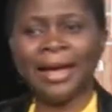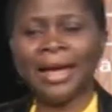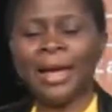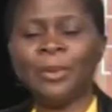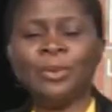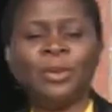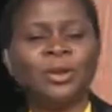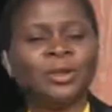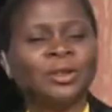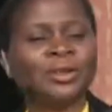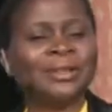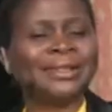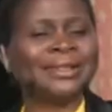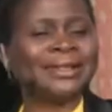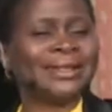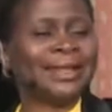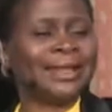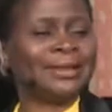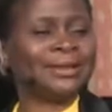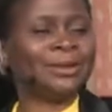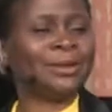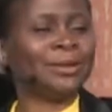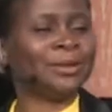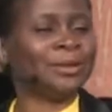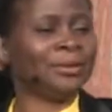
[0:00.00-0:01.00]
Et pendant
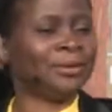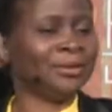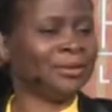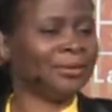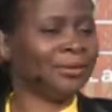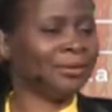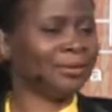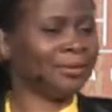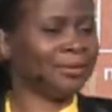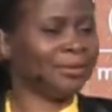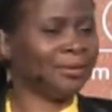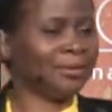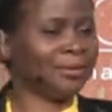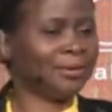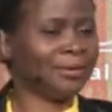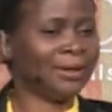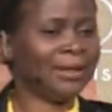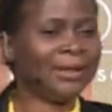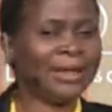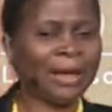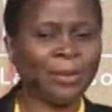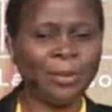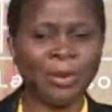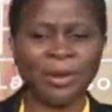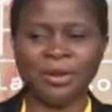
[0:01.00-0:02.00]
sept ans,
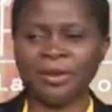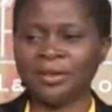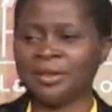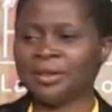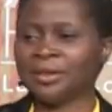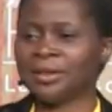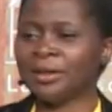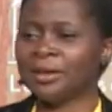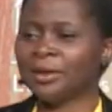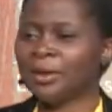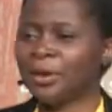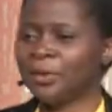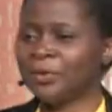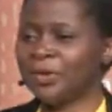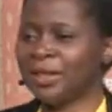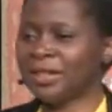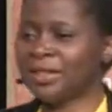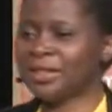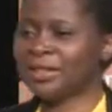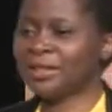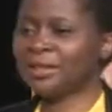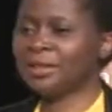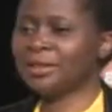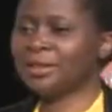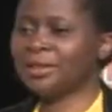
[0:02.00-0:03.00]
il n'a pas eu un seul
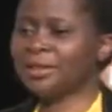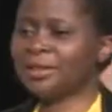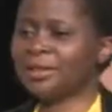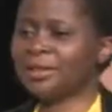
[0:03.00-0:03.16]
converti.